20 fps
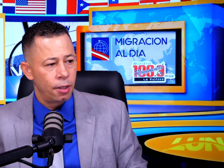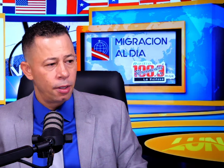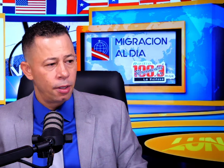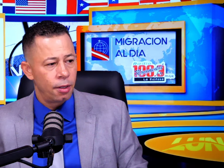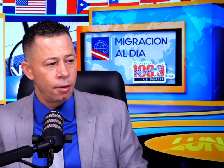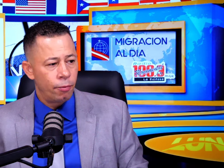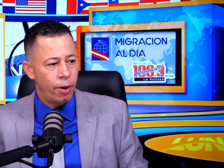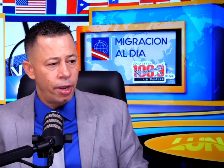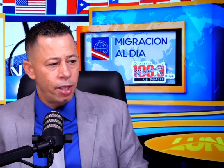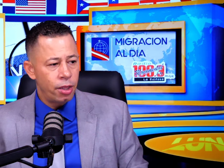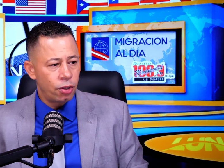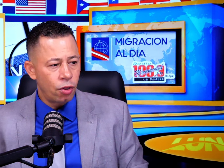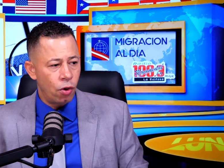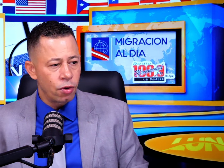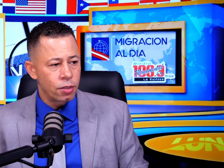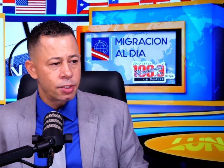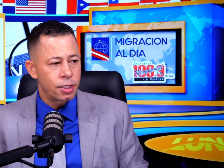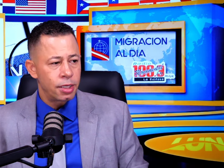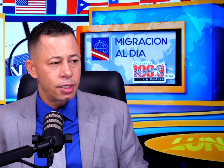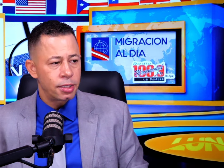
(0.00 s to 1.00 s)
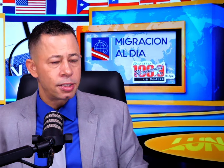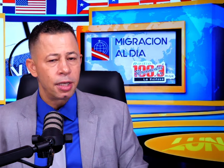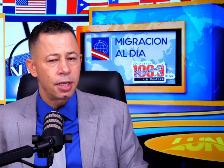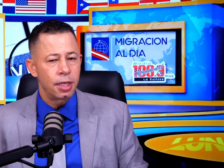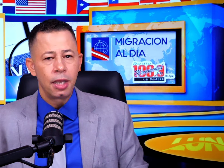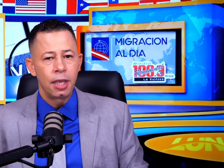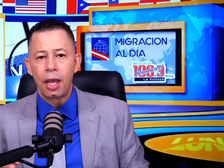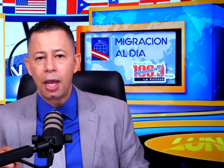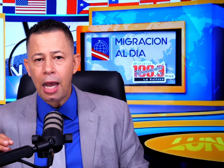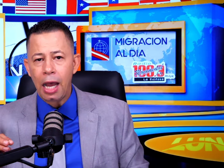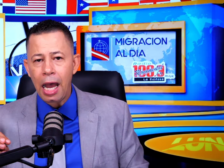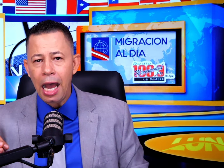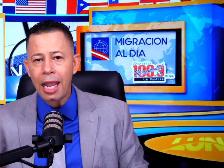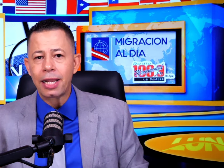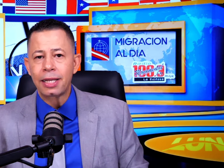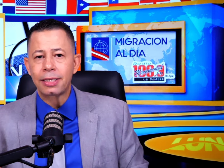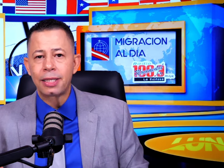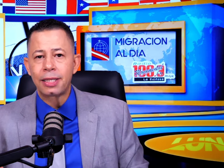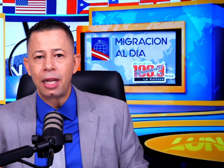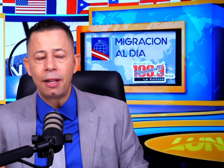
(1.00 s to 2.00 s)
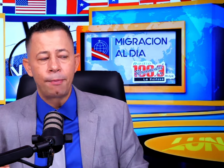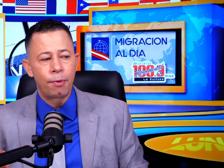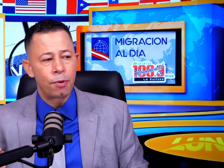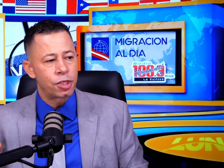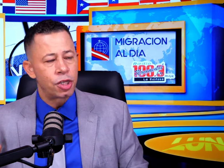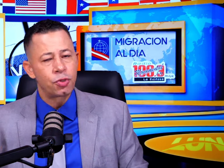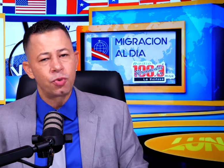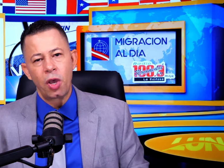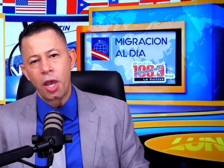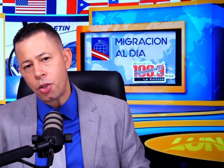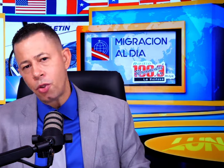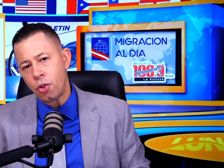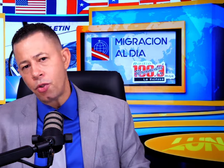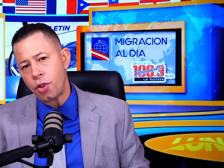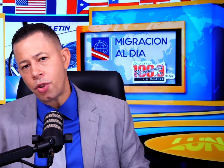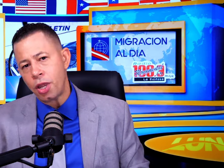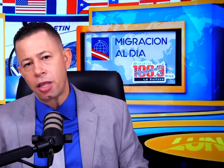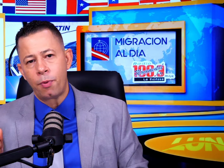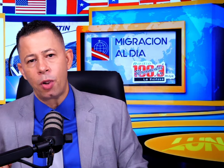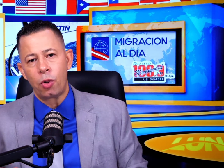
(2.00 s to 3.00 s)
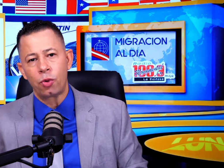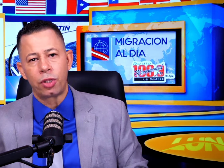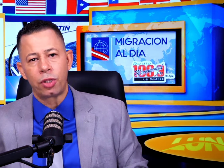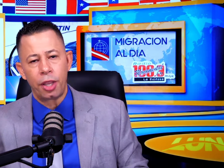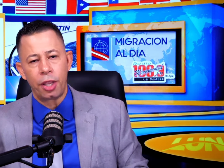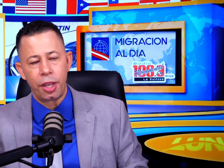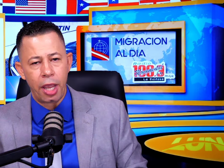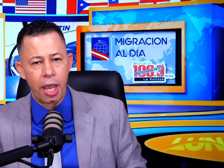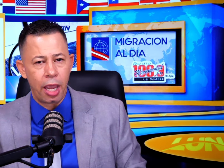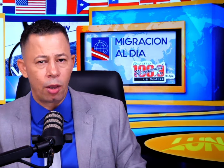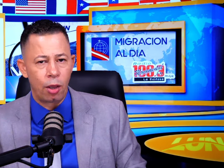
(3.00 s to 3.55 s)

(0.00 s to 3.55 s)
pues entonces hay que hacerle proceso a ellos ya después que usted llegue.